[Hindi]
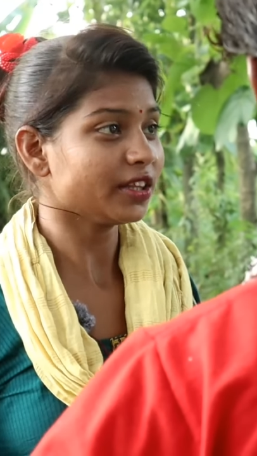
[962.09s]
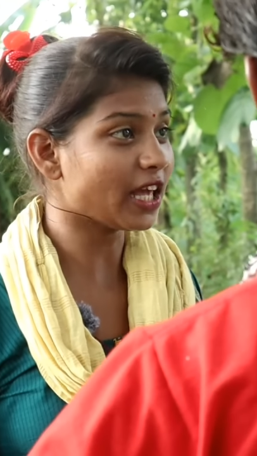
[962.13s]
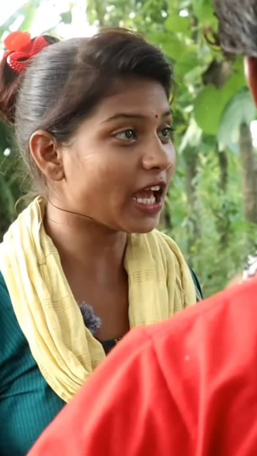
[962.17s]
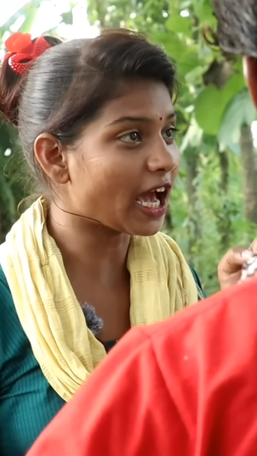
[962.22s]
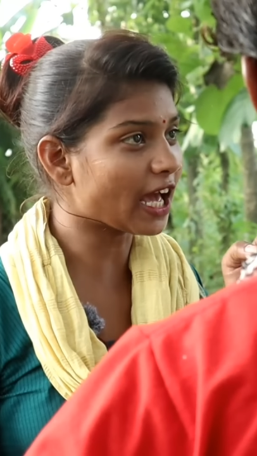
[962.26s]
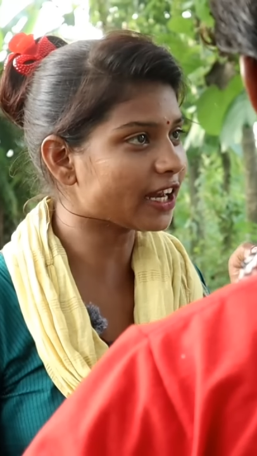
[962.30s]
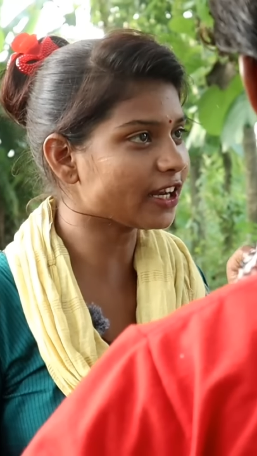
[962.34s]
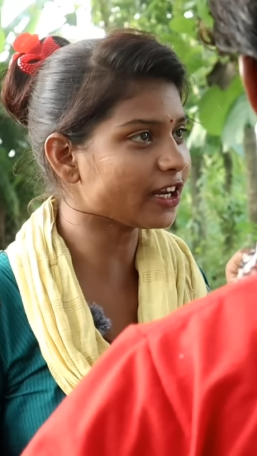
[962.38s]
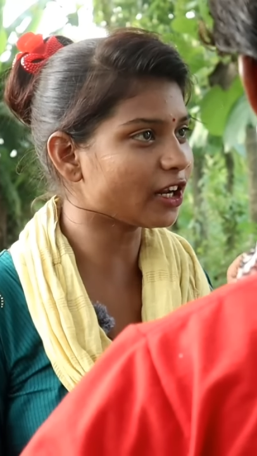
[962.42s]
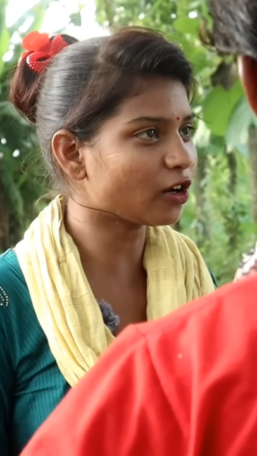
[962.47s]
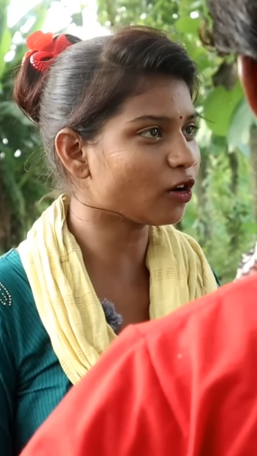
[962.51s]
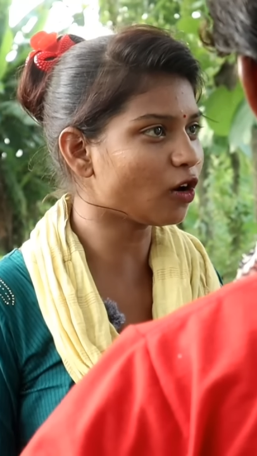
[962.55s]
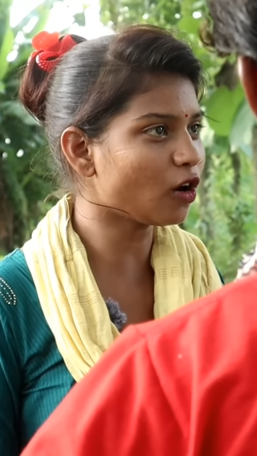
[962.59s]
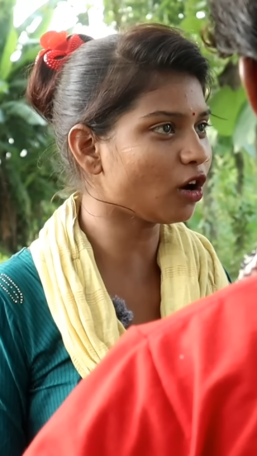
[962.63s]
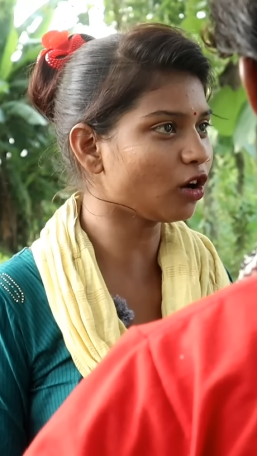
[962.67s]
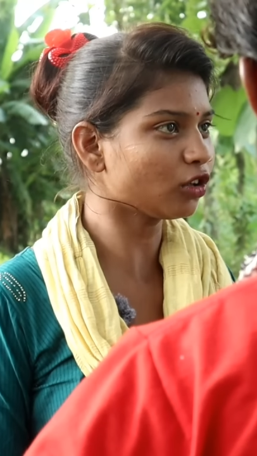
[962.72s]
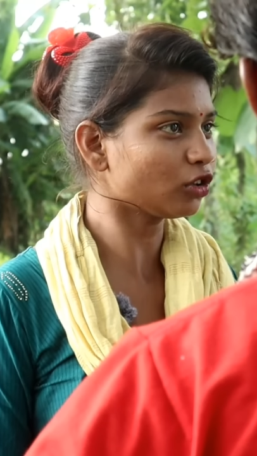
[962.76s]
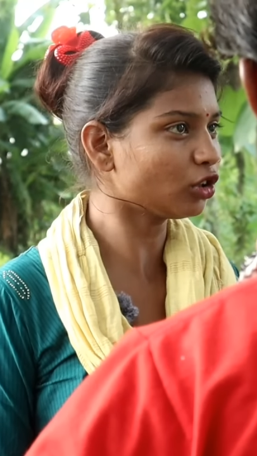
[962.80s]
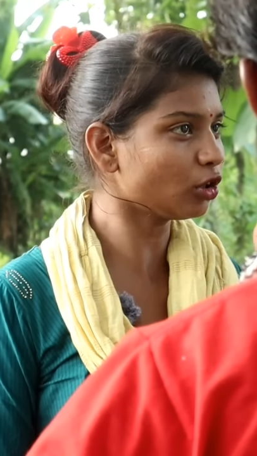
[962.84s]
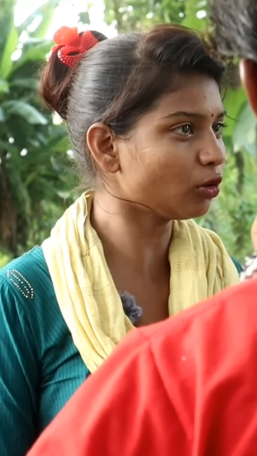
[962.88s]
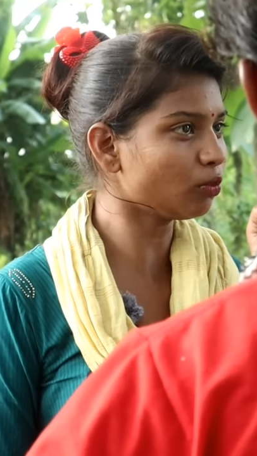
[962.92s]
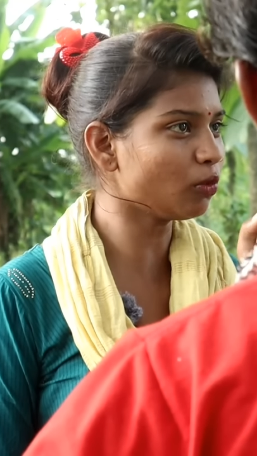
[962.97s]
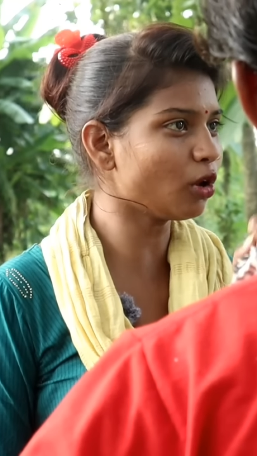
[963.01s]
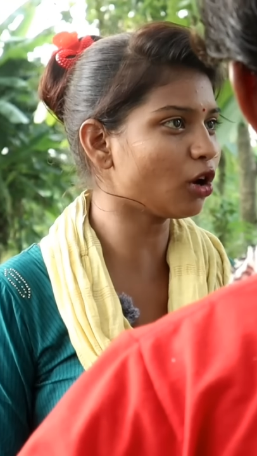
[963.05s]
ध्यान रखो
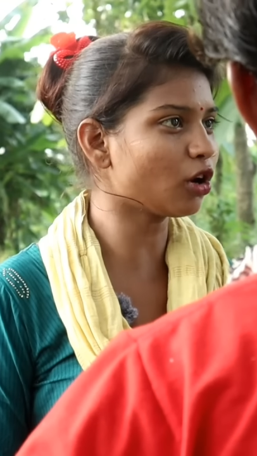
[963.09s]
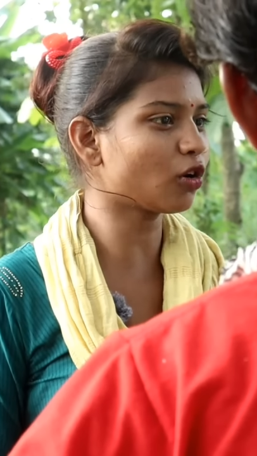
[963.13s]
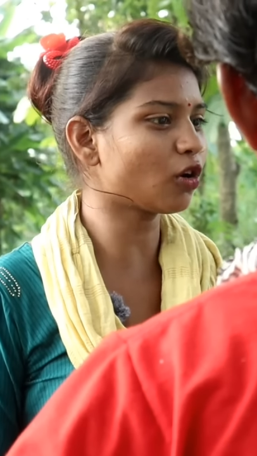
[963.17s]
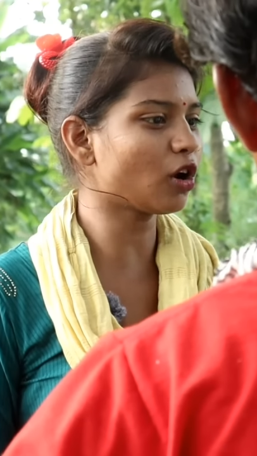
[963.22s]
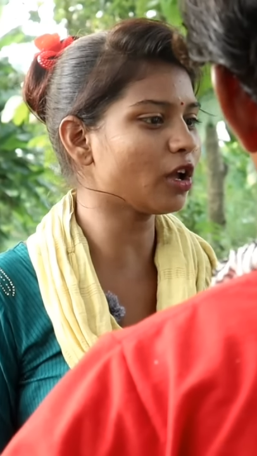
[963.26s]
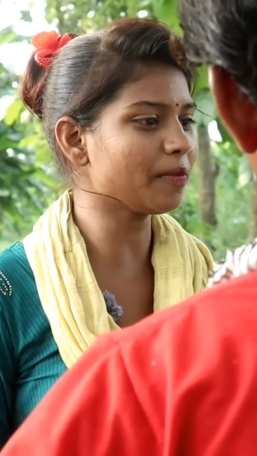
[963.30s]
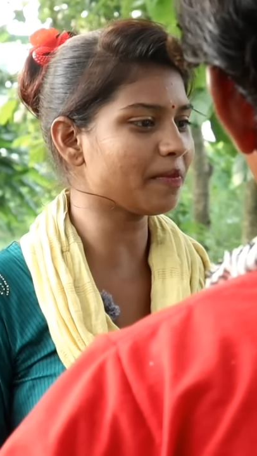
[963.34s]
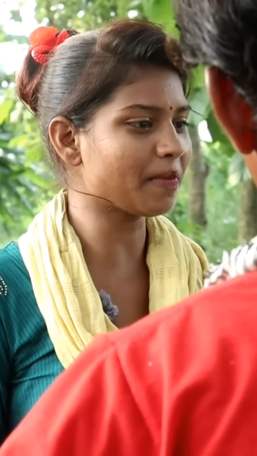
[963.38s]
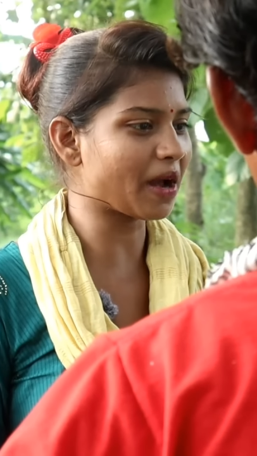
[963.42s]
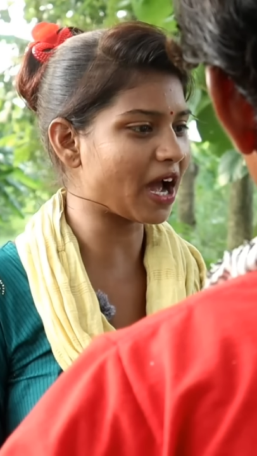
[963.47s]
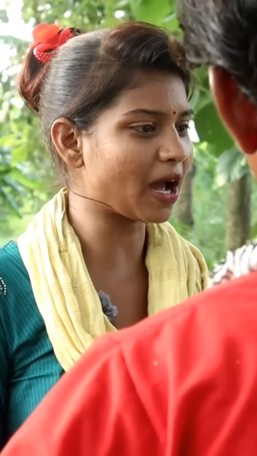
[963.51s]
तुम लोग कोई